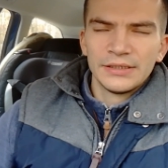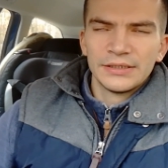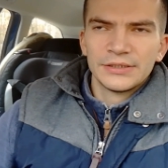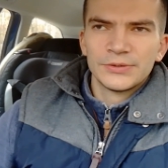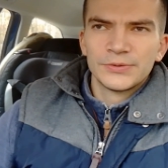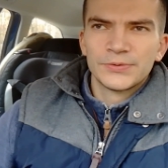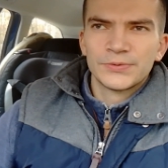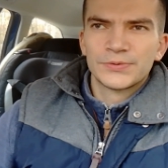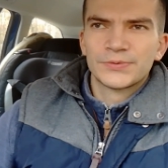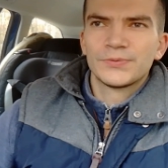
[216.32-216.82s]

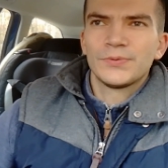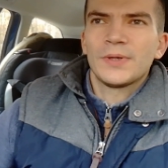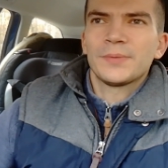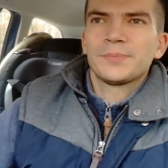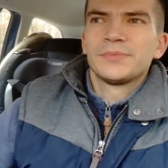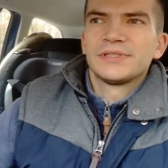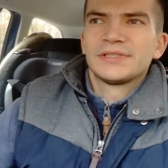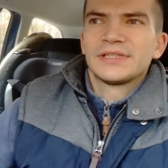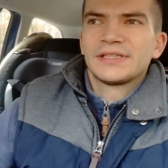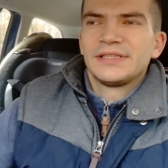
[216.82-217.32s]

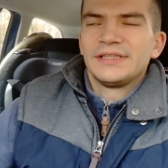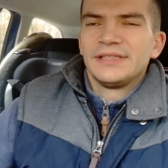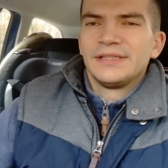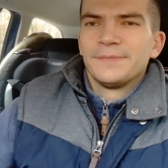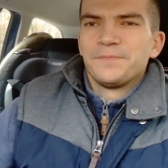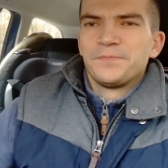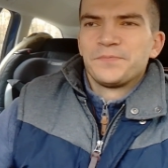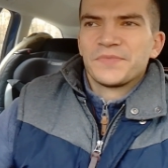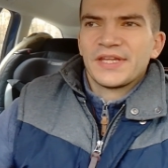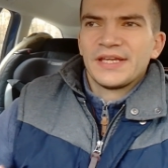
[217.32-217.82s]
Złapmy taki
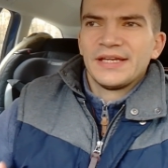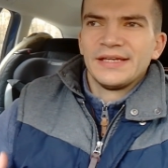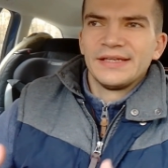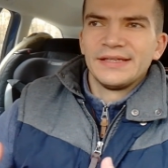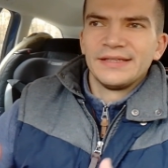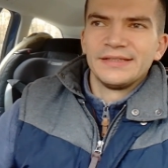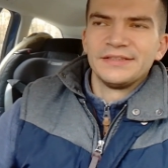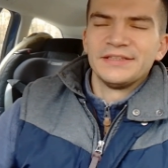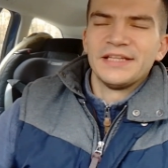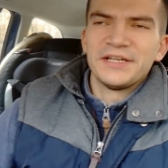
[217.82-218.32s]

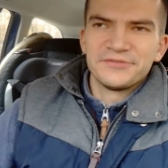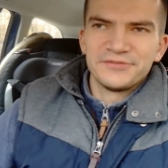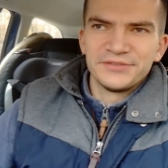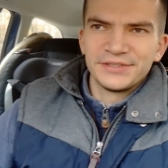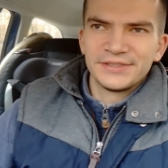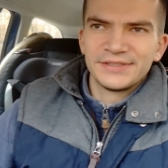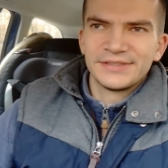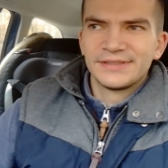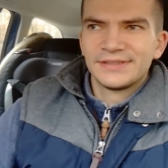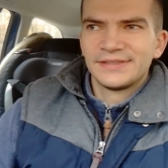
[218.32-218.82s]
e, nawyk
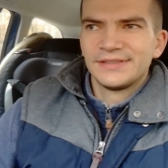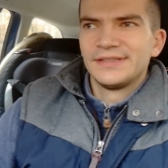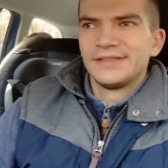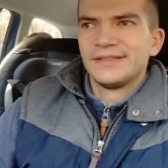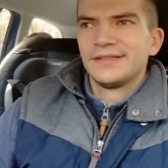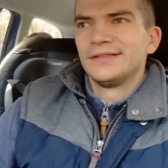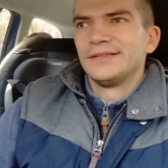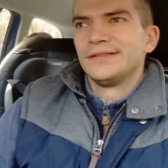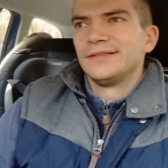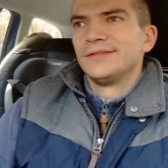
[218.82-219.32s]

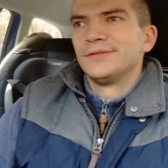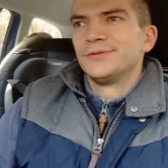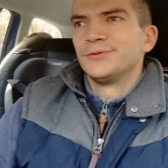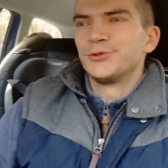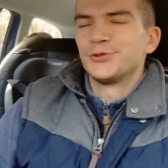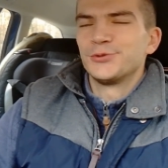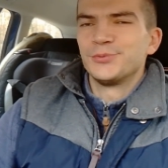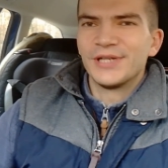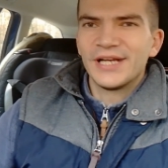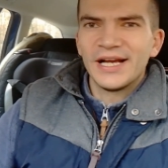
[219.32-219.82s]
E,
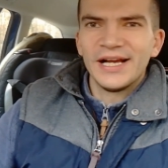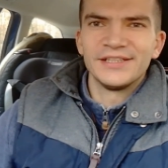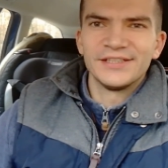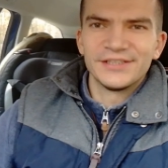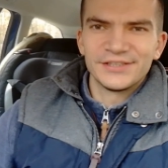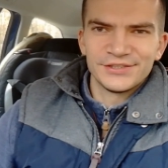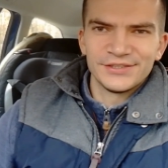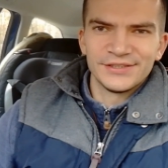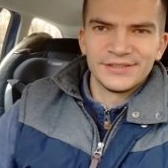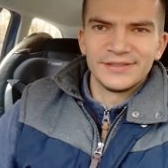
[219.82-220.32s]

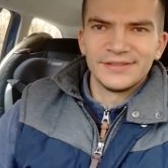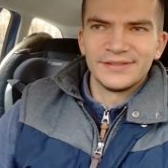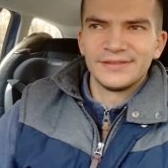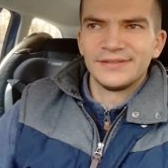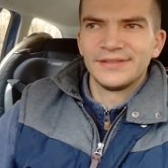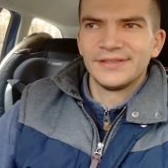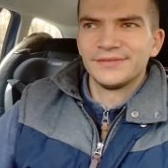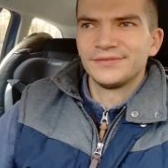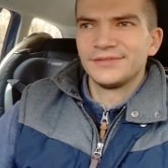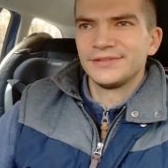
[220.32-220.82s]
uśmiechania się
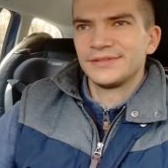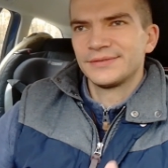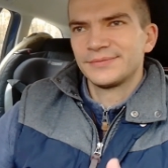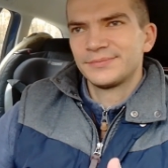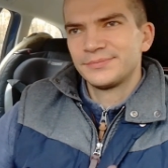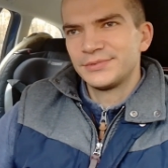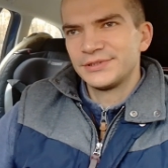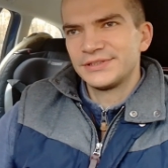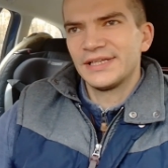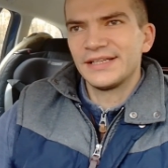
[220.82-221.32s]
nawyk,
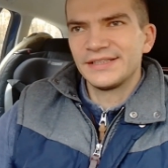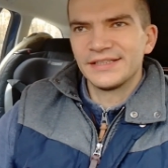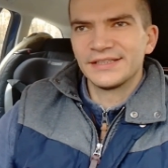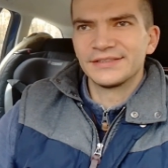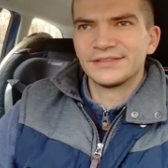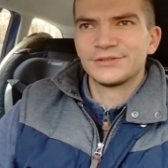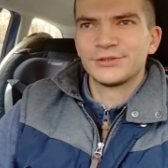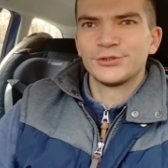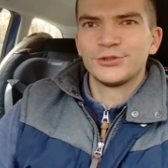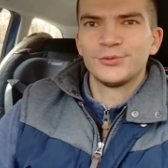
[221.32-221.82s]
pytania,
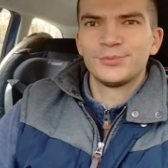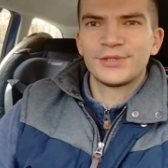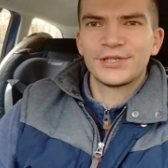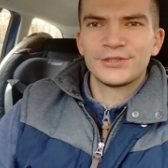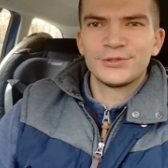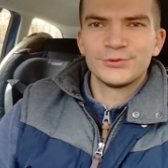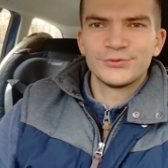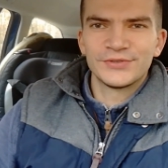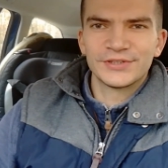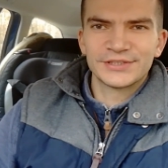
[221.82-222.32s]
co
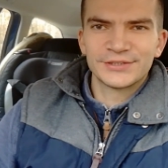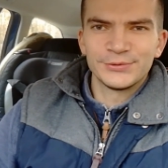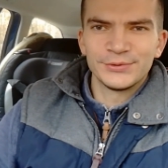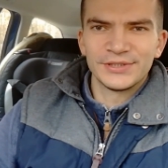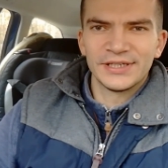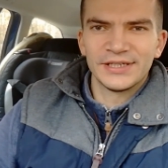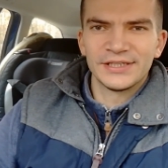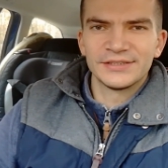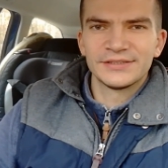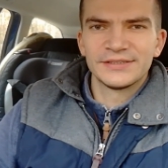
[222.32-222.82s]
dobrego u Was
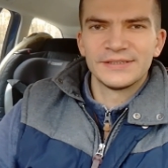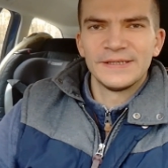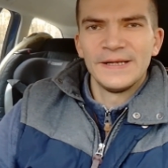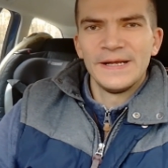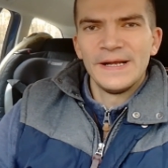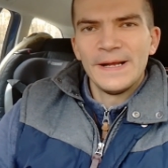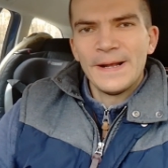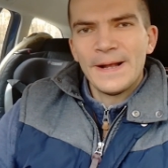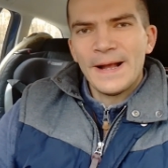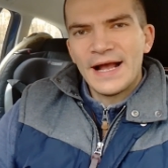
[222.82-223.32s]
słychać,
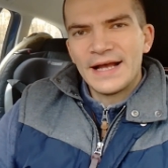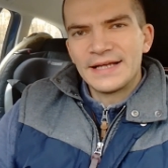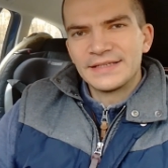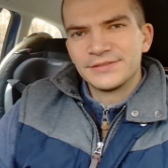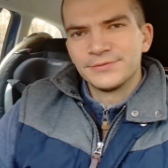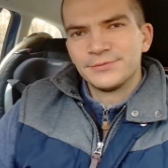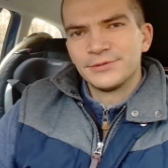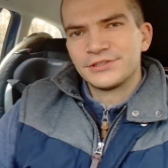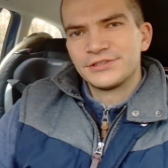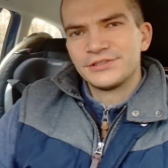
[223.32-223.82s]
a
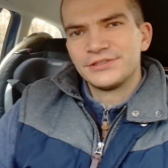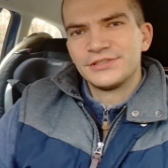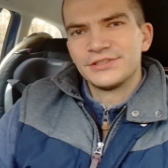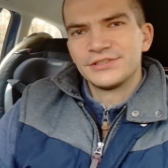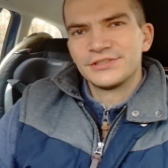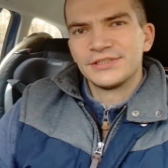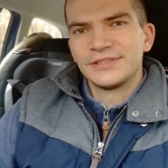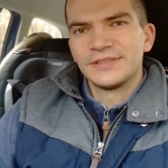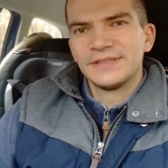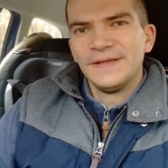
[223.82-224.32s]
zobaczycie,
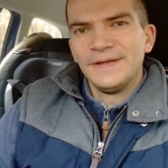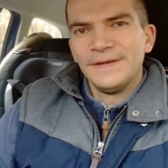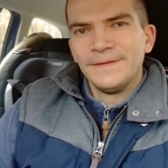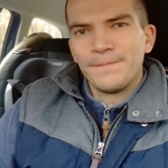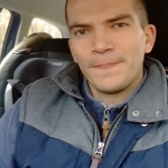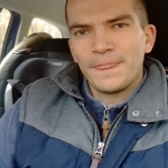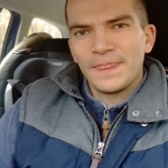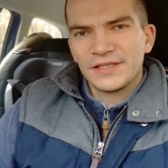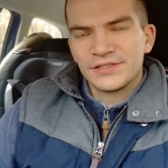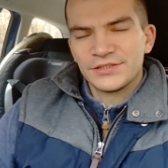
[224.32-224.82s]
że,
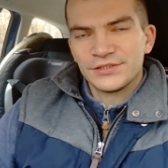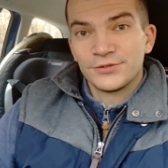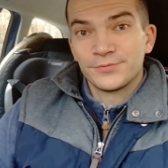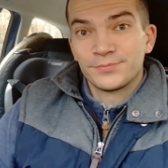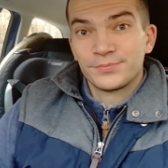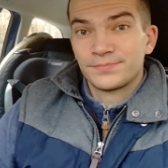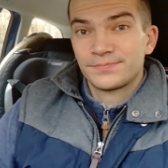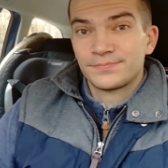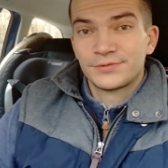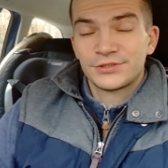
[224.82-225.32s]
że to
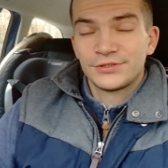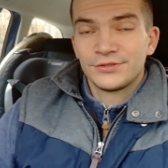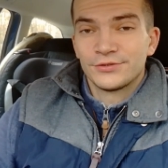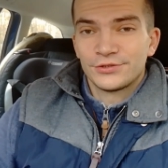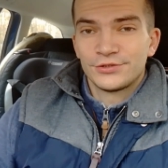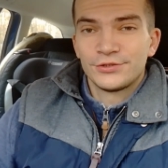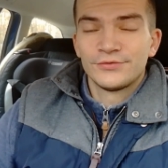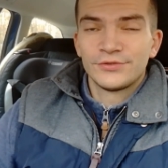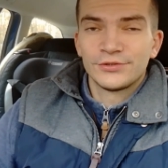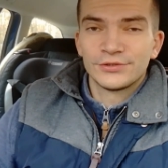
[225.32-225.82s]

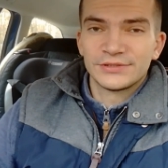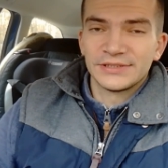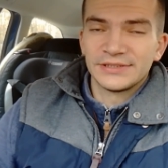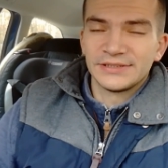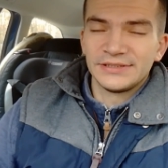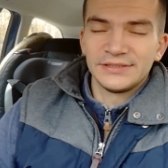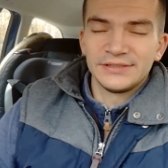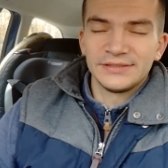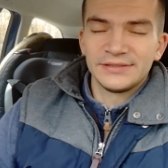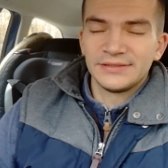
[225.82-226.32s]
przynosi owoce
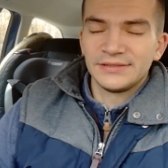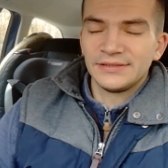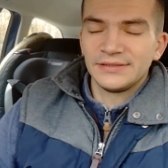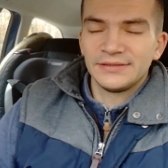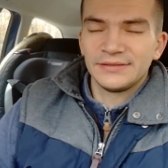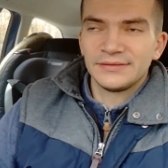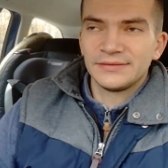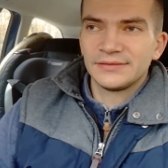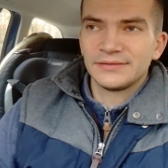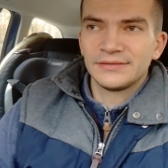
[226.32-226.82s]

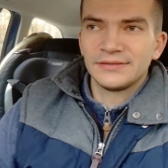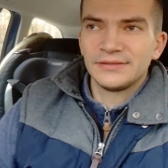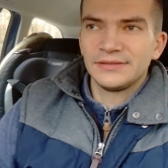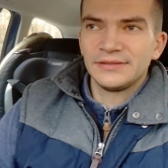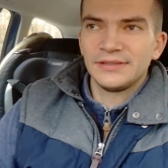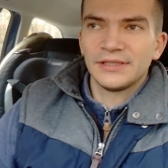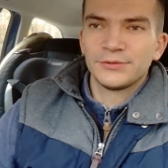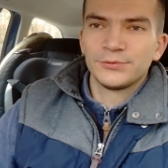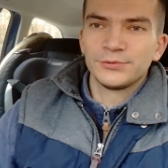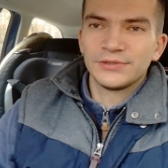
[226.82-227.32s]
i
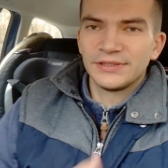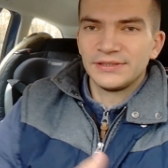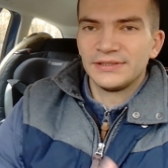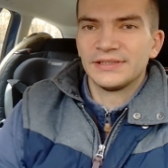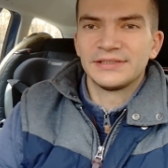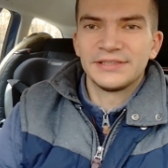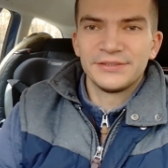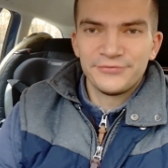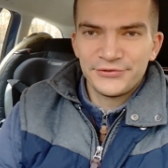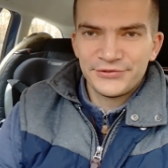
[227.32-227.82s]
ja tutaj na
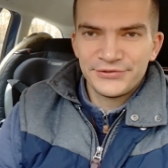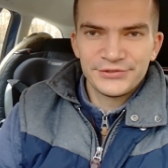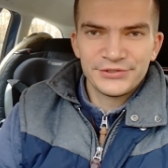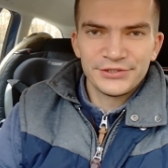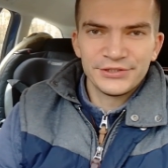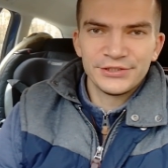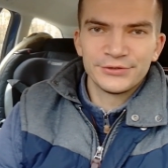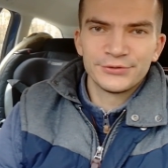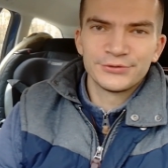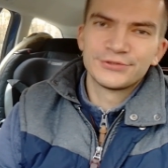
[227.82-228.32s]
tej
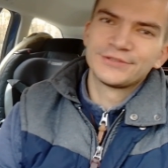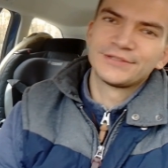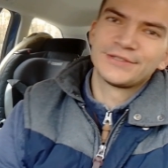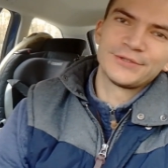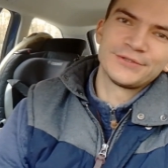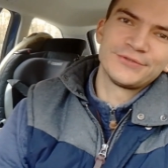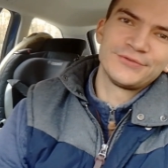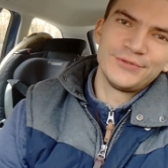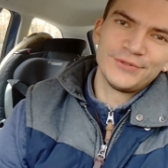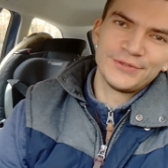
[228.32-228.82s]
wizycie nie dość, że
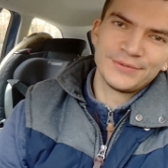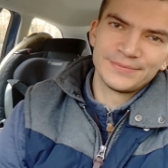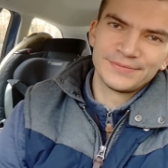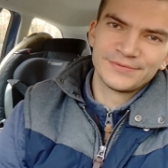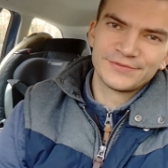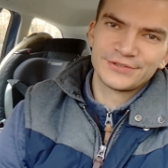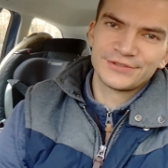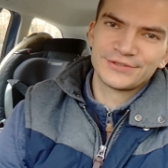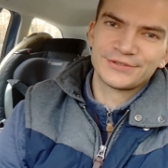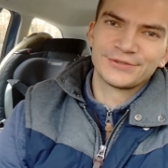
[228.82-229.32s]
załatwiłem
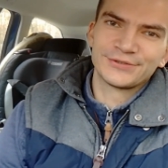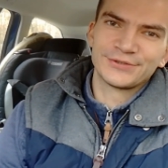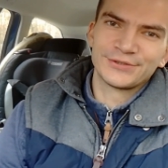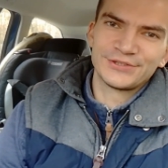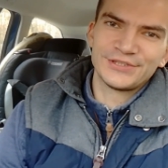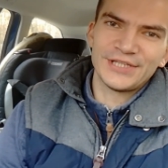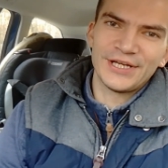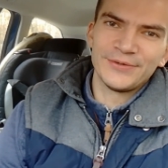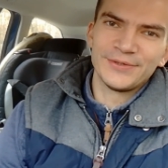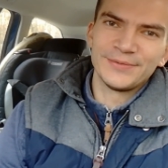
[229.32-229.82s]
wszystko, co
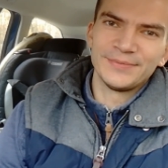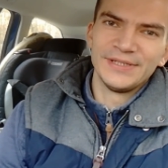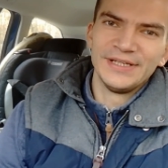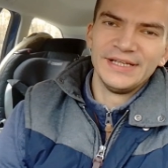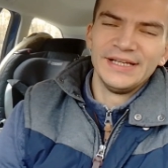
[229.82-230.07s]
chciałem,